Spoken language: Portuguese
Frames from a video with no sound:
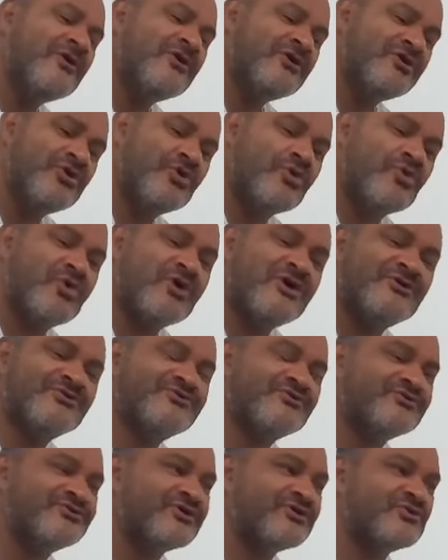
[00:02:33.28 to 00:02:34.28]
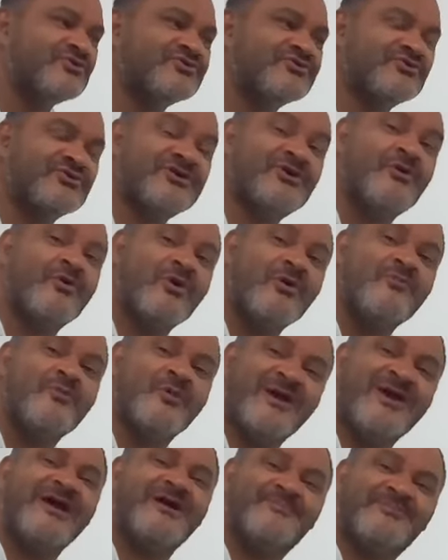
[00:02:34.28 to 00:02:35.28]
e o quanto Deus,
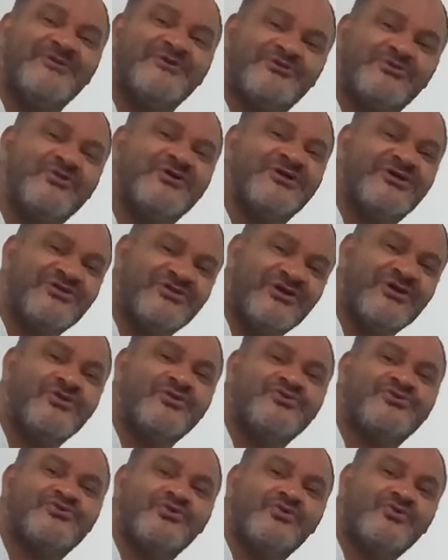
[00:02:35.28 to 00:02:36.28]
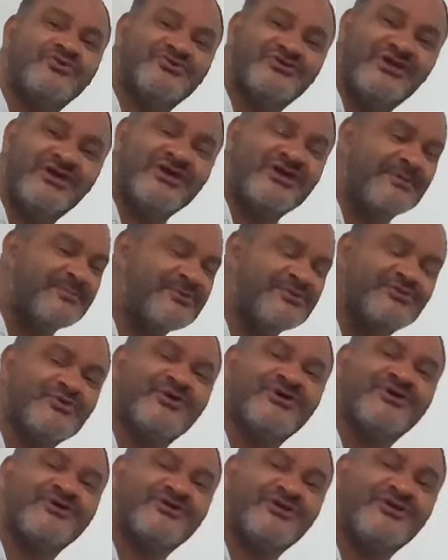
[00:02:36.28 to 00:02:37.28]
como é a pessoa que Deus odeia, a
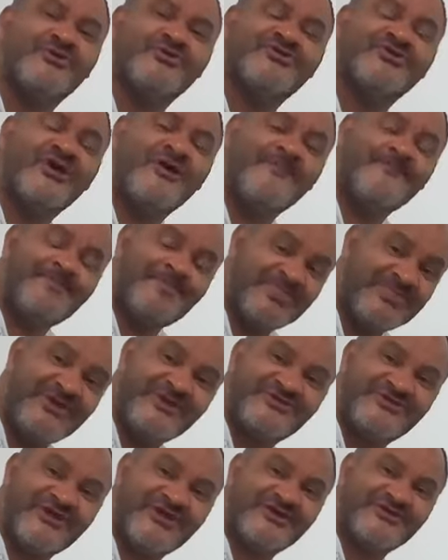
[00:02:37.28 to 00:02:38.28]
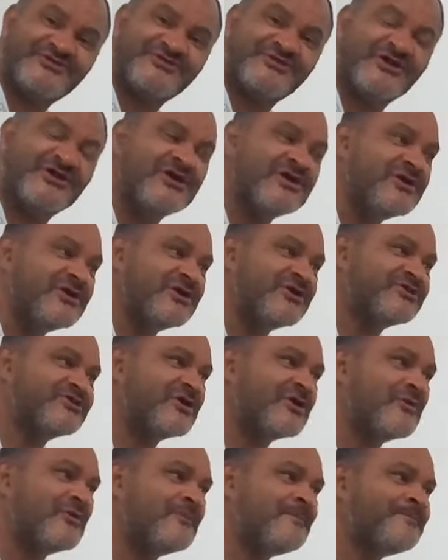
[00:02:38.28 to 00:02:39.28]
pessoa que Deus detesta.
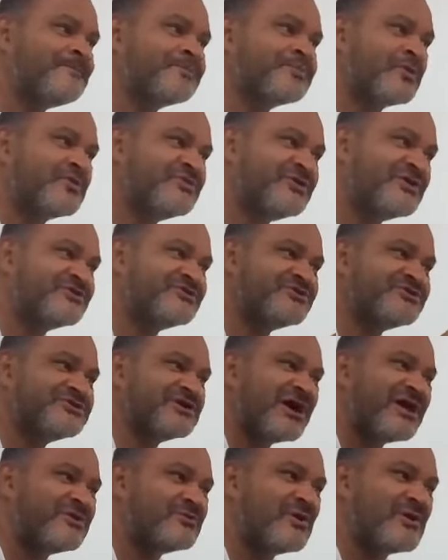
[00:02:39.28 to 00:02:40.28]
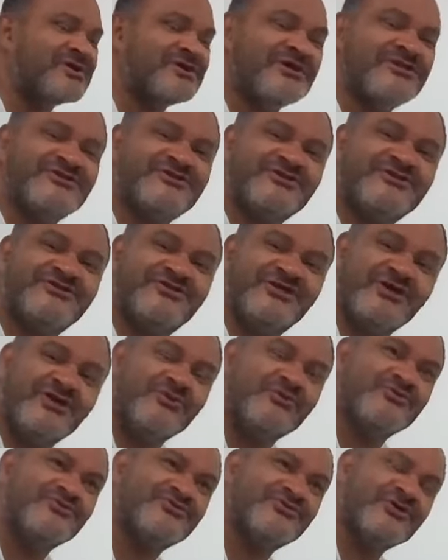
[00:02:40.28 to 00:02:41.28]
Então, nesse diálogo aqui entre
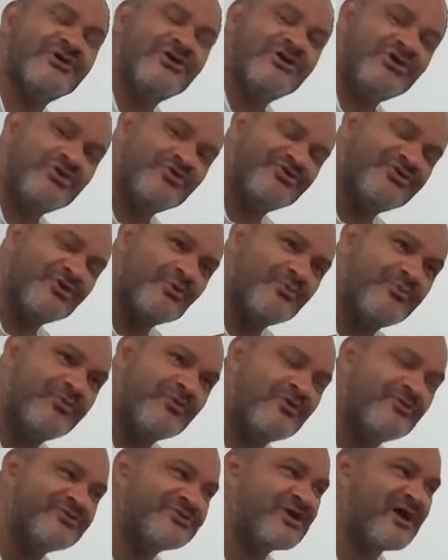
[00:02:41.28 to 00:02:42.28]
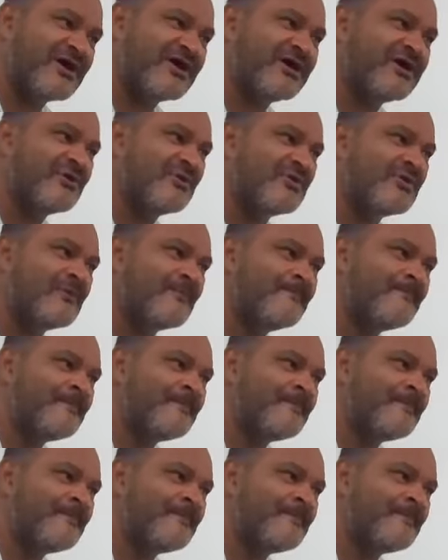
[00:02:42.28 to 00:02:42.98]
Deus e o seu povo Israel,